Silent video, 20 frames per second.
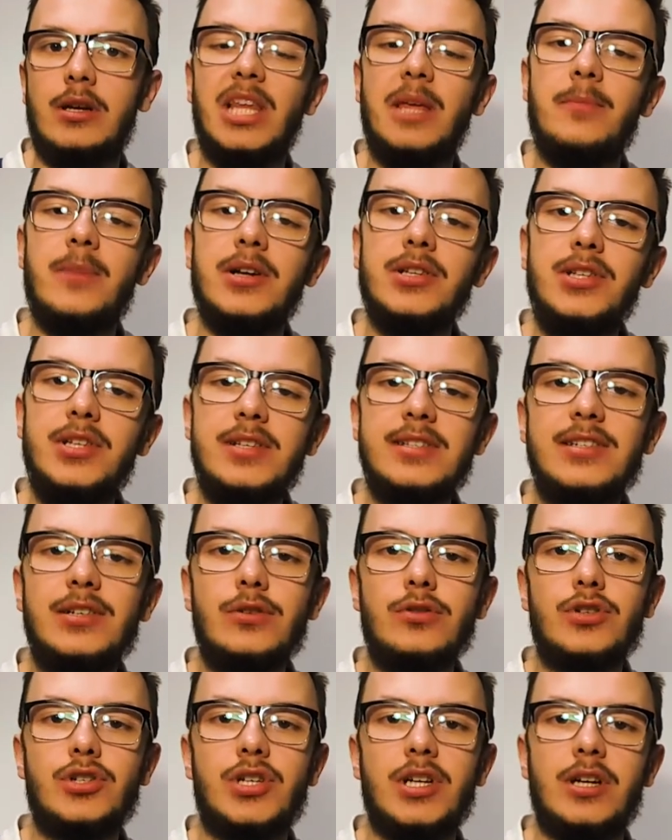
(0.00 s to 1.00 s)
Nie ma nic
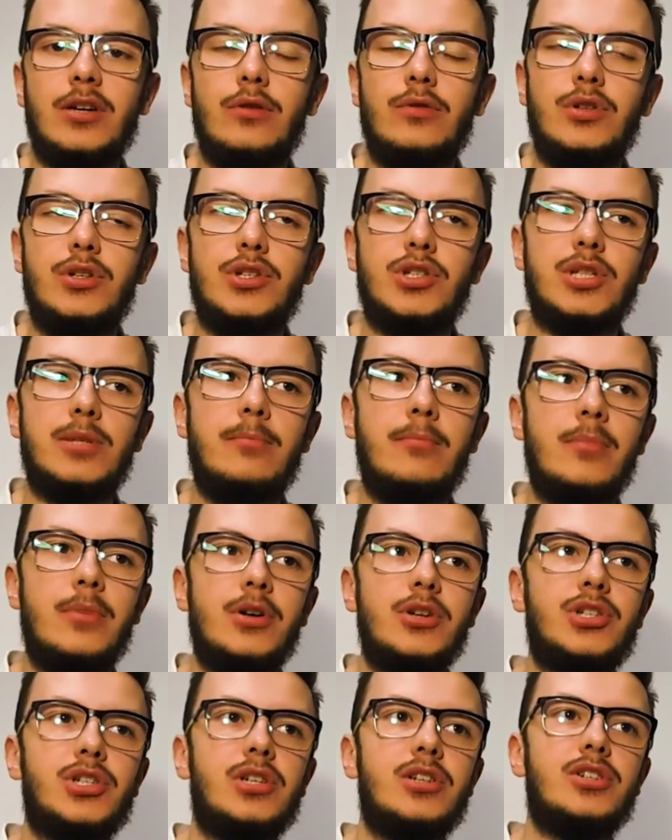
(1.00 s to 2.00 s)
gorszego niż
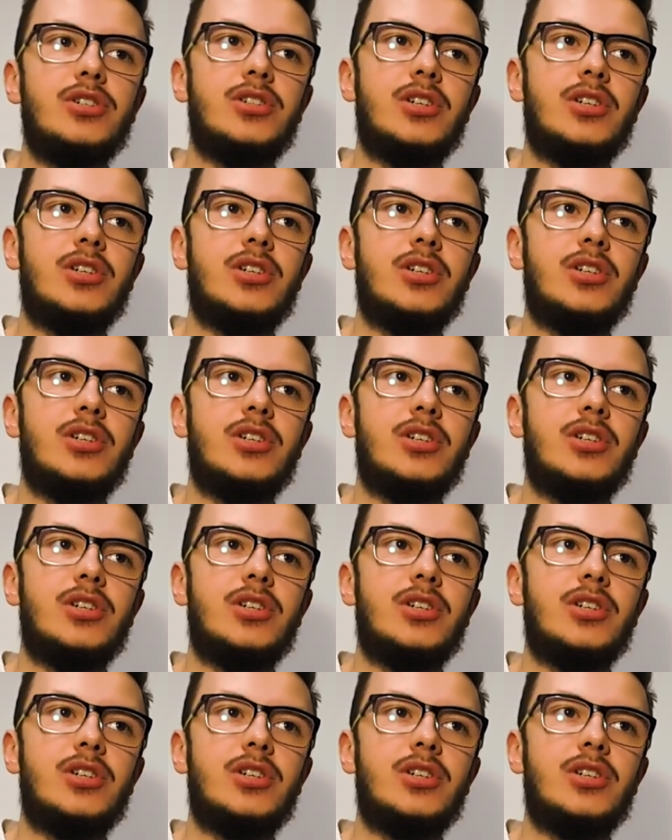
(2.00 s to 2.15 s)
myśl,